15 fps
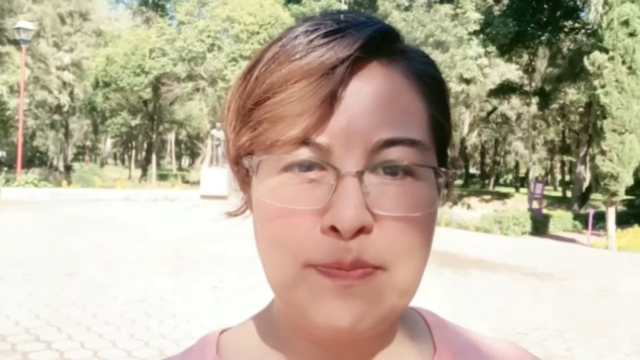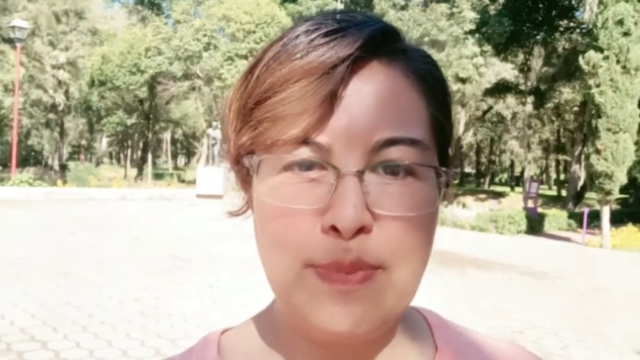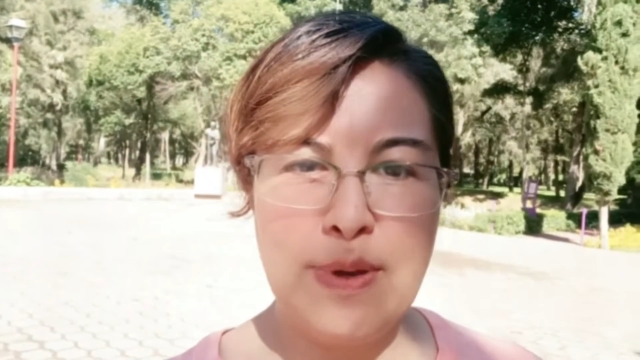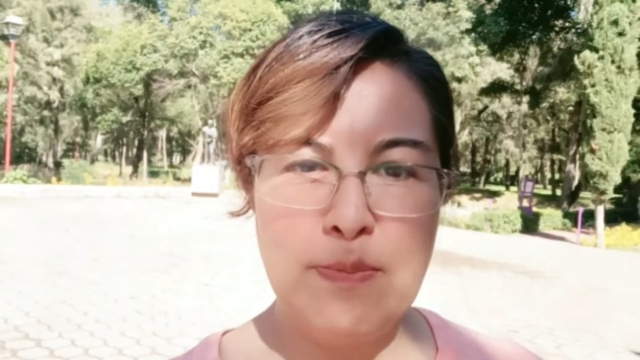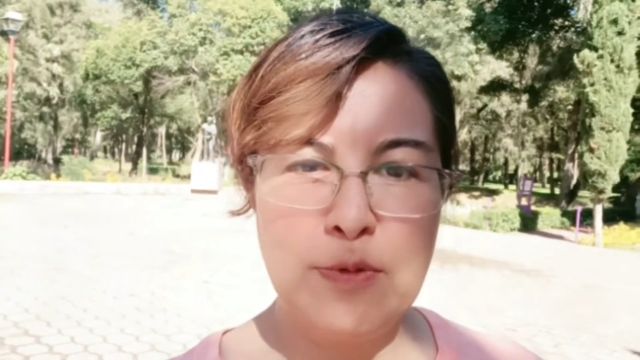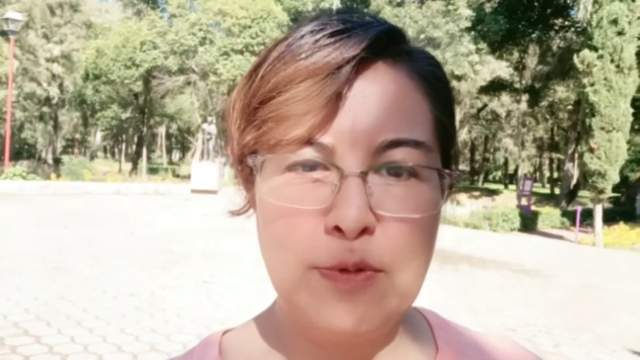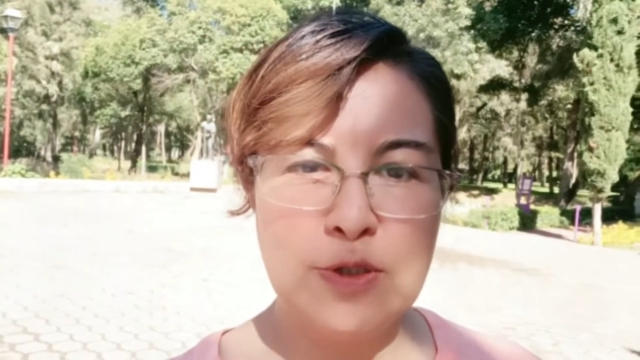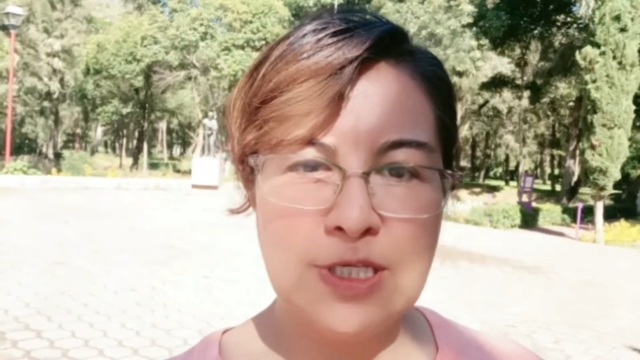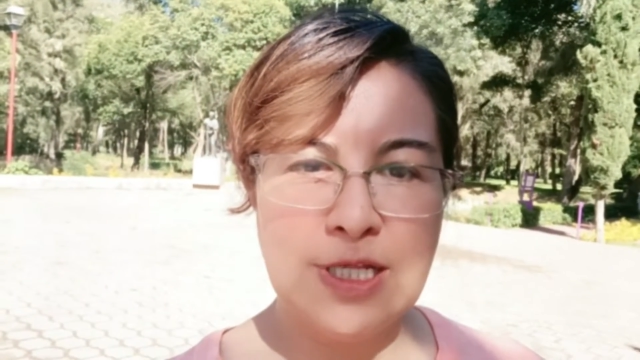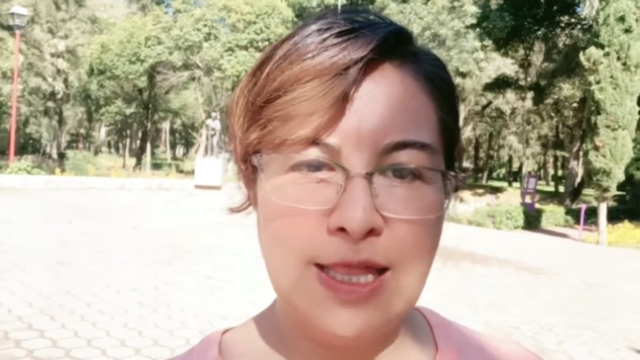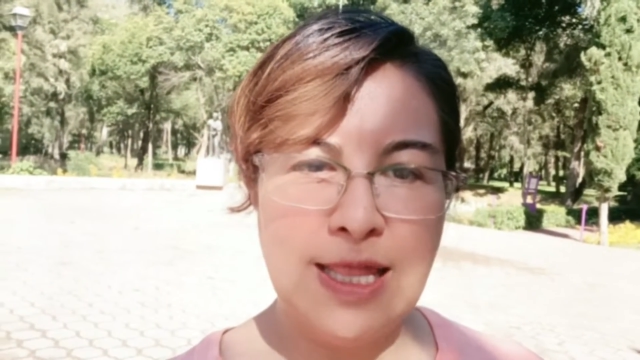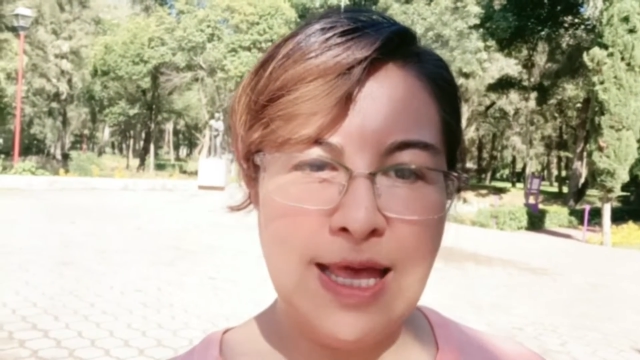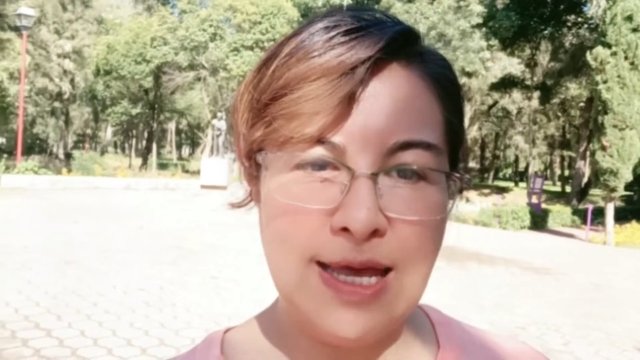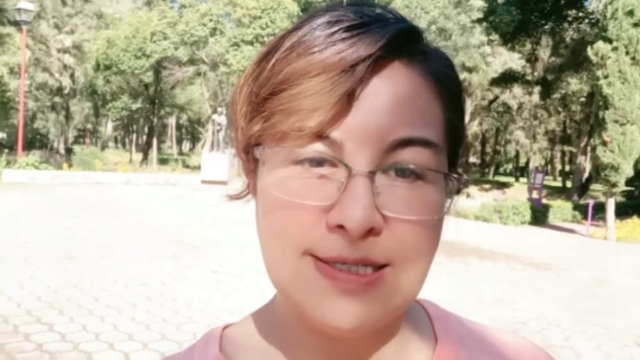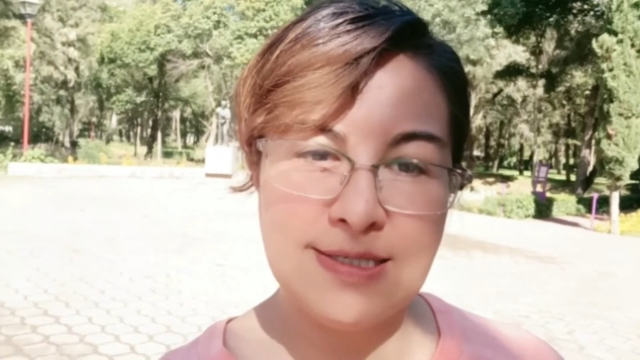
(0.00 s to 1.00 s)
vemos
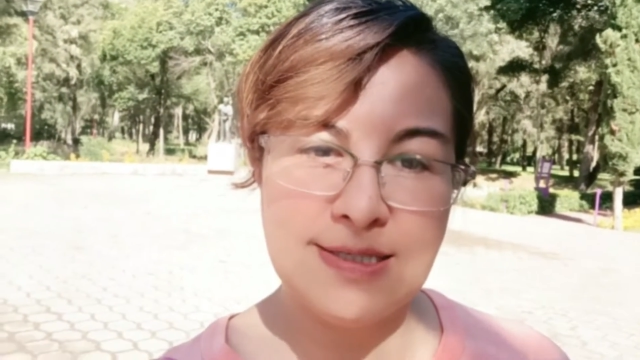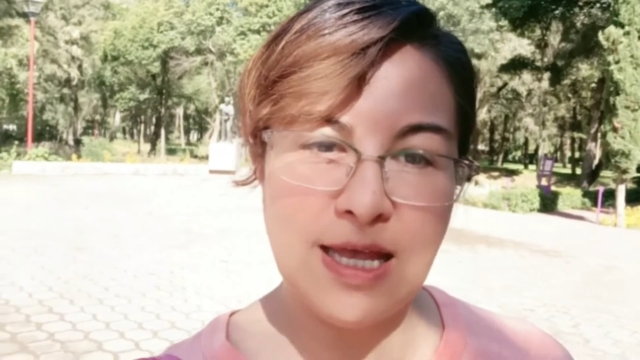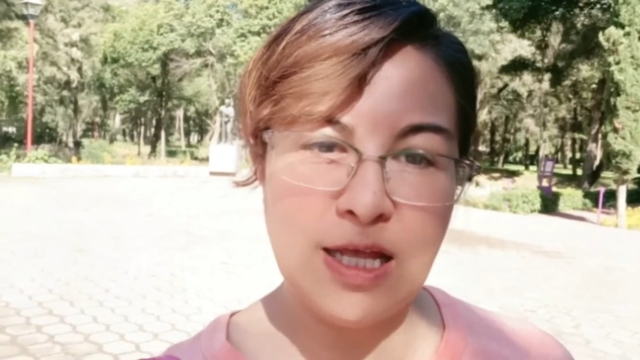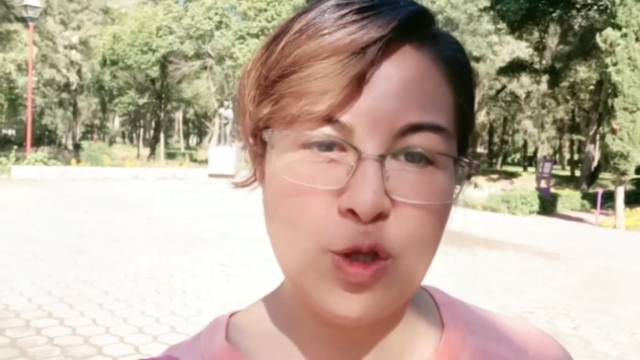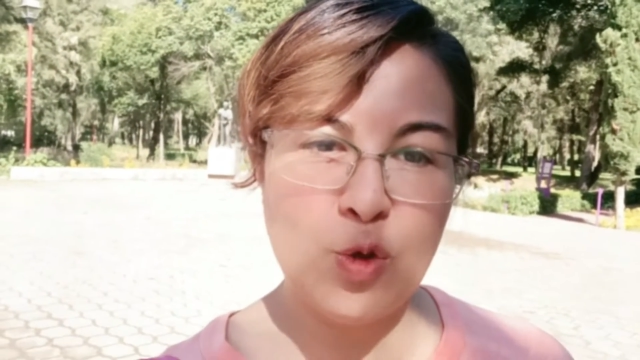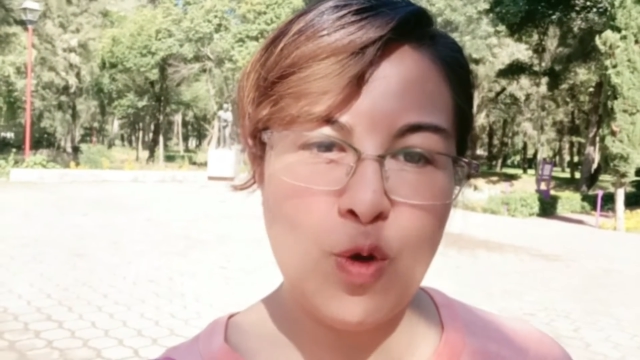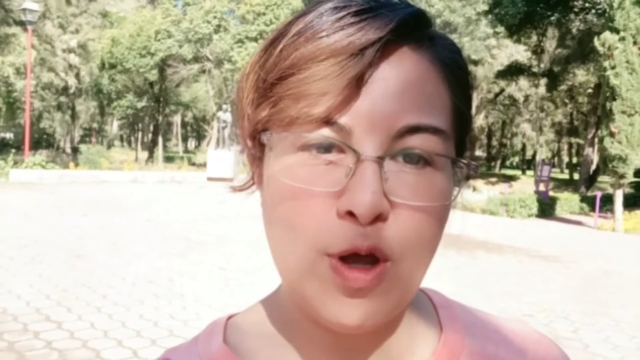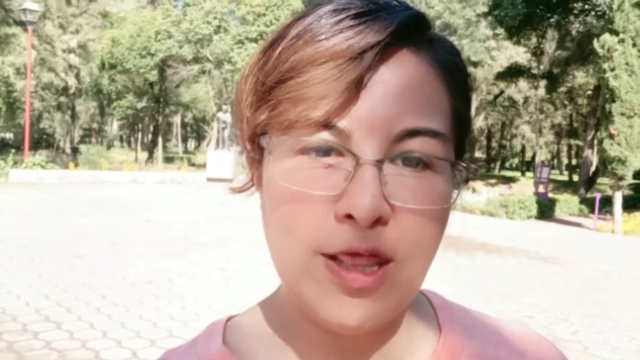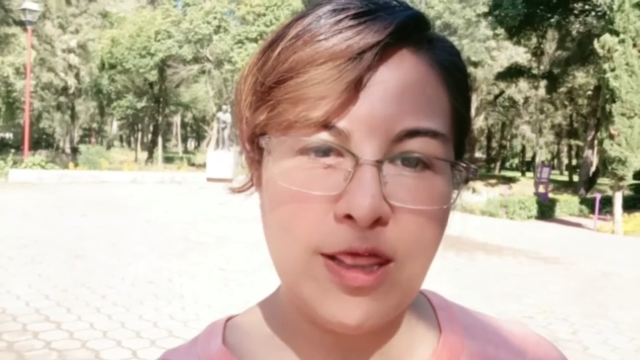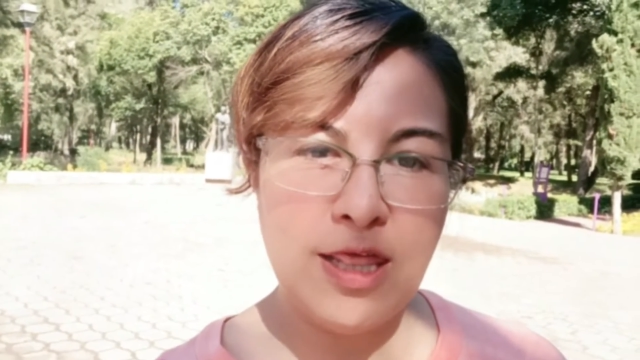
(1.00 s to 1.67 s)
la estatua